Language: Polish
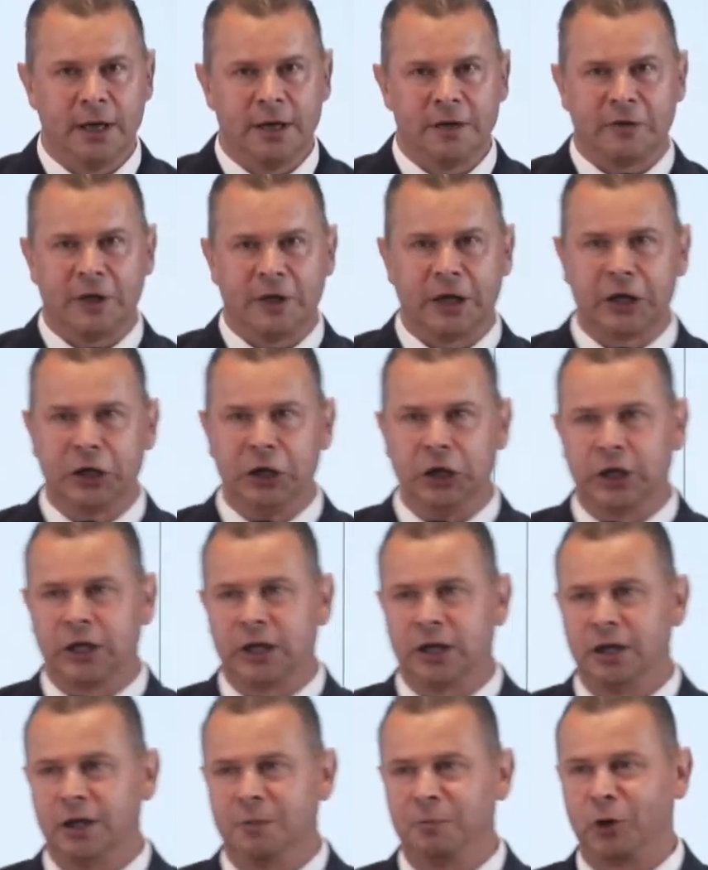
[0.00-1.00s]
Technik
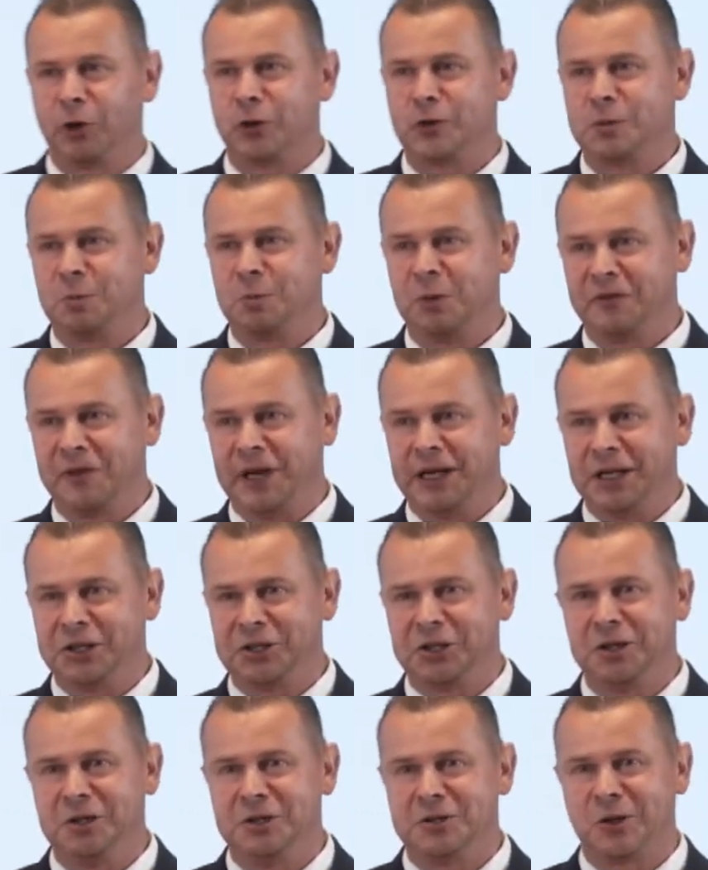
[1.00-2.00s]
porozumiewania się
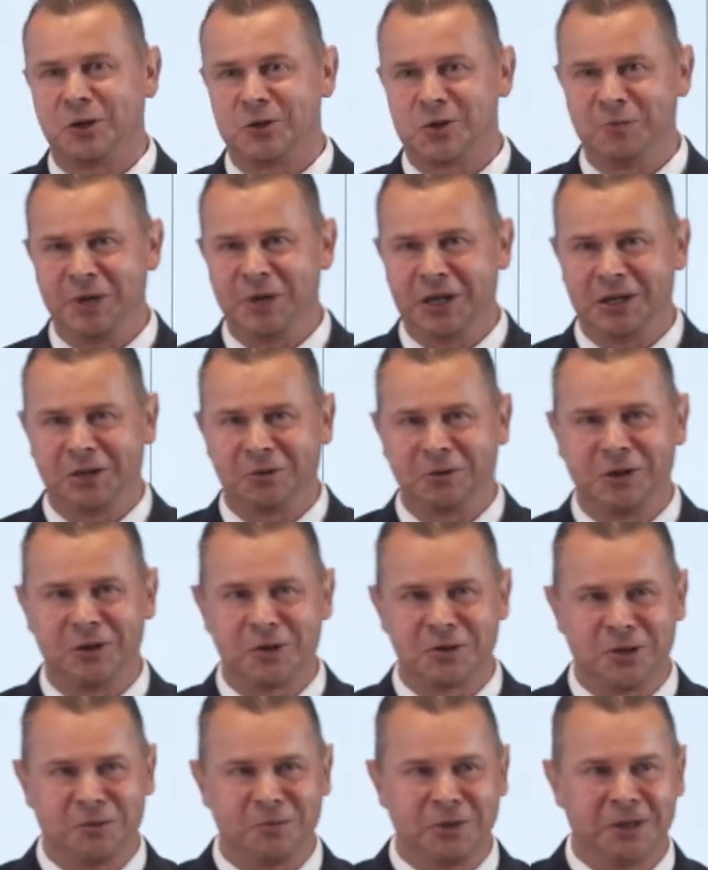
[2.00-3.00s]
i zrozumienia drugiej
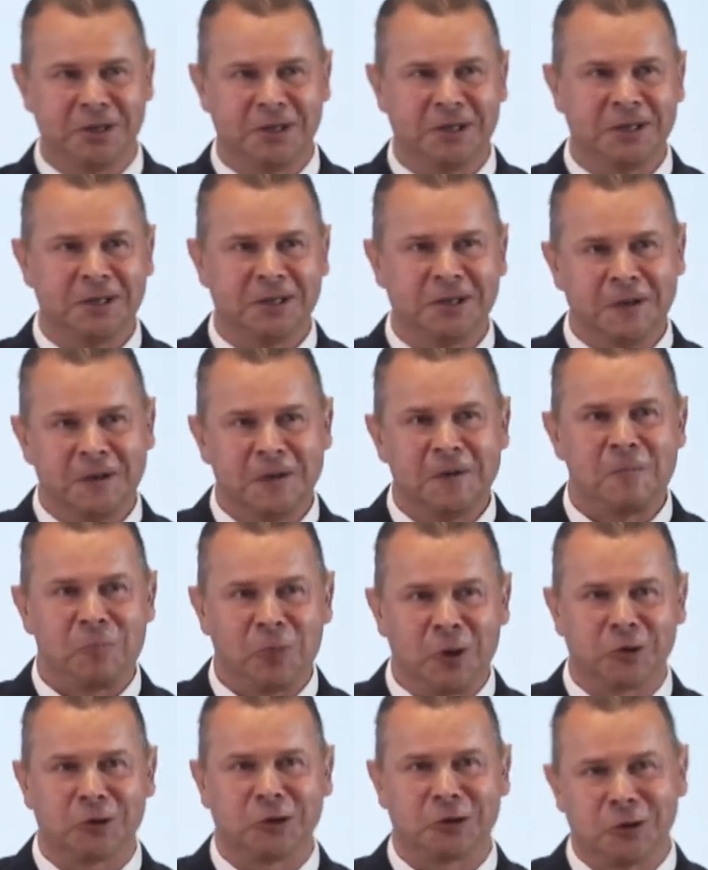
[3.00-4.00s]
osoby, no
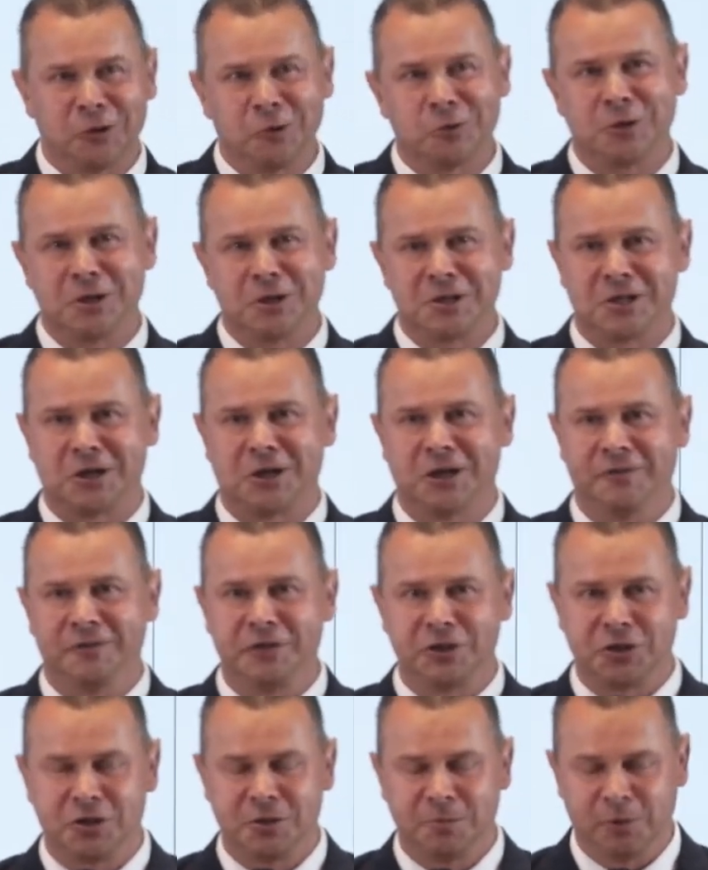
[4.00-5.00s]
to to już jest trochę
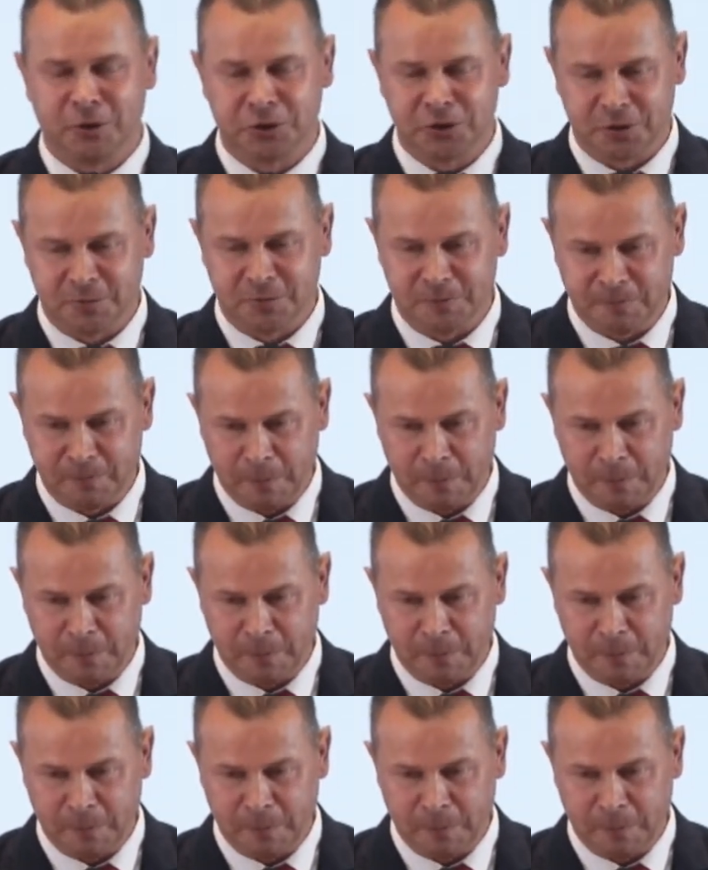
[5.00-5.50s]
wyższy poziom.